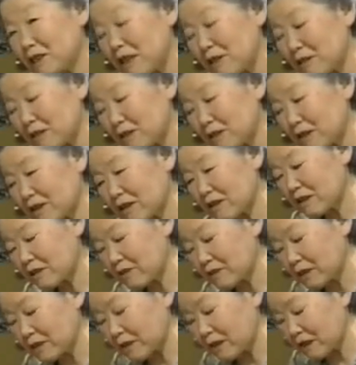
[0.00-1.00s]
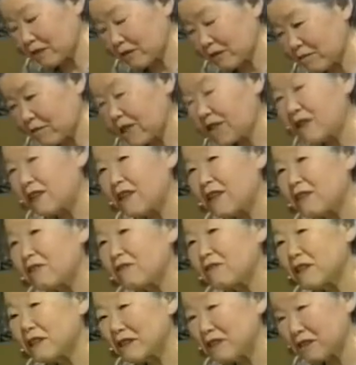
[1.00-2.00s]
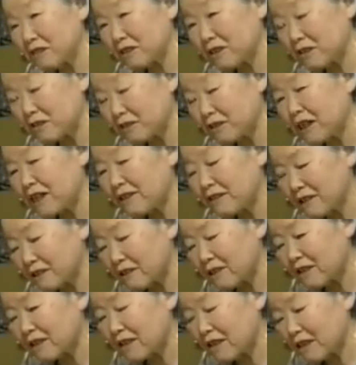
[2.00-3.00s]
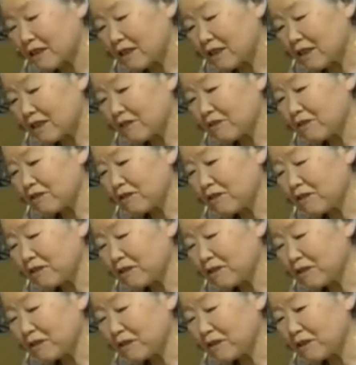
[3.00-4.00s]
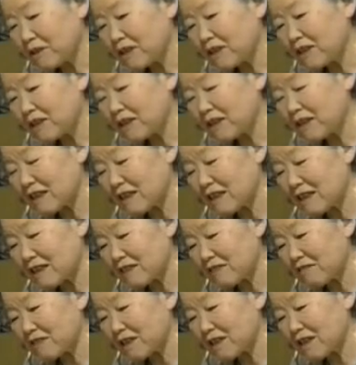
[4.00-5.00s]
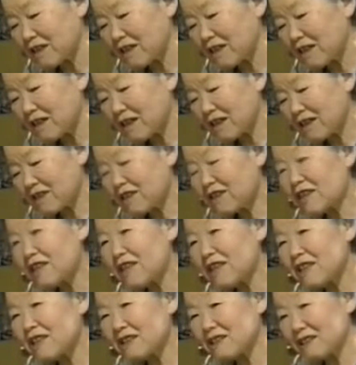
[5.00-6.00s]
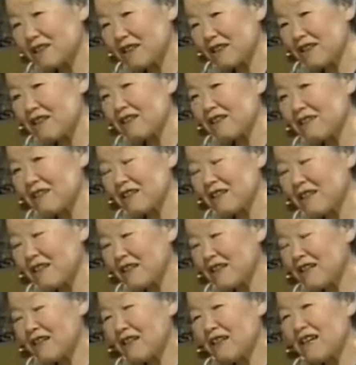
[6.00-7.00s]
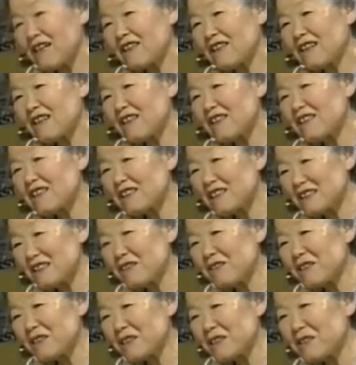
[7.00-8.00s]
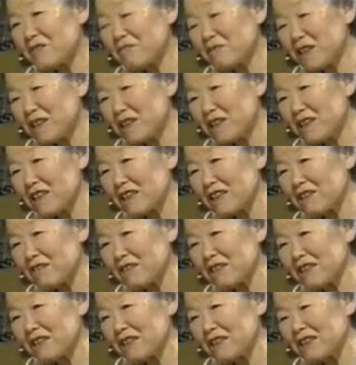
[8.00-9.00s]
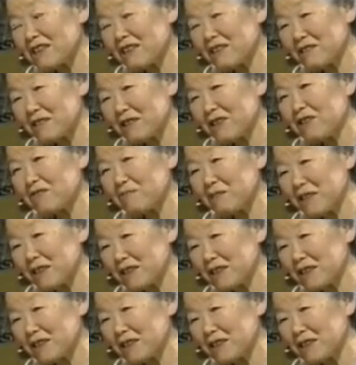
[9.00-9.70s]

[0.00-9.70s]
りか取り囲まれたような状況なんですそういう状況の中で私は地下室でですね新しい命が生まれたという話を聞き